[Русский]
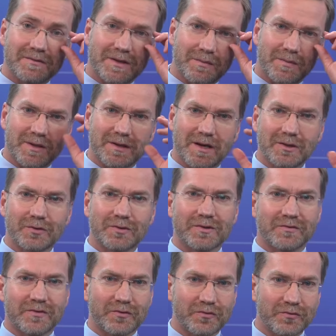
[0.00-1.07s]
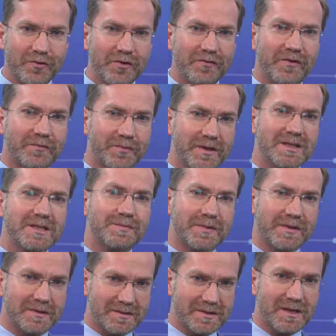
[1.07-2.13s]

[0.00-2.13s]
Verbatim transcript: там, алкалоидов Роувольфи. В принципе,